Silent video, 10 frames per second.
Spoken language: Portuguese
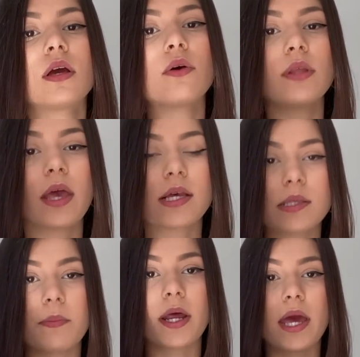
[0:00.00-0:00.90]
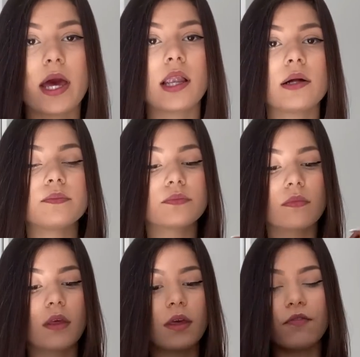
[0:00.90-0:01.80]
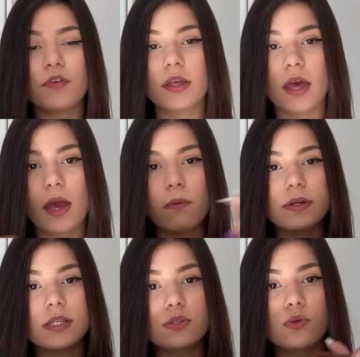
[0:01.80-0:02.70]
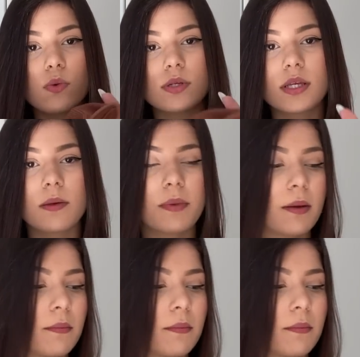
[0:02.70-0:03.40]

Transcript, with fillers: eu dei essa pra ela. E fiquei com essas duas aqui pra